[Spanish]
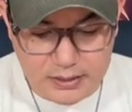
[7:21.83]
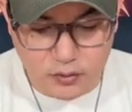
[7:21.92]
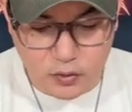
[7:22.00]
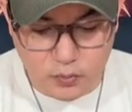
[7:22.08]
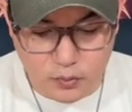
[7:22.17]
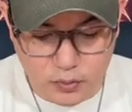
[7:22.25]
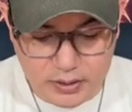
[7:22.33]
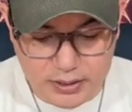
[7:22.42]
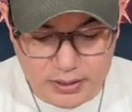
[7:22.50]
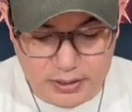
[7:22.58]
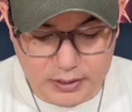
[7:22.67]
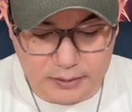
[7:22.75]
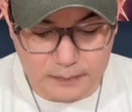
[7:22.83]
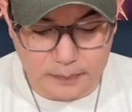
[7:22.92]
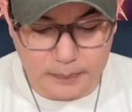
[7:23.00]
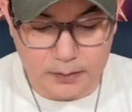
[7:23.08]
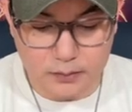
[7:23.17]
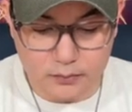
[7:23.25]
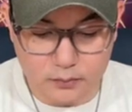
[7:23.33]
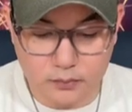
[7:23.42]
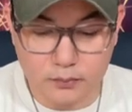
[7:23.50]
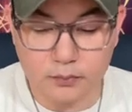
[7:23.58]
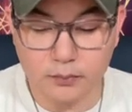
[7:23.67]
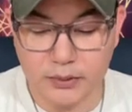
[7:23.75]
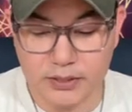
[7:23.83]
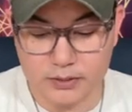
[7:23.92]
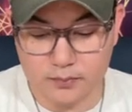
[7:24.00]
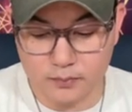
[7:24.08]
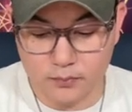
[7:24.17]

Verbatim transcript: como que pues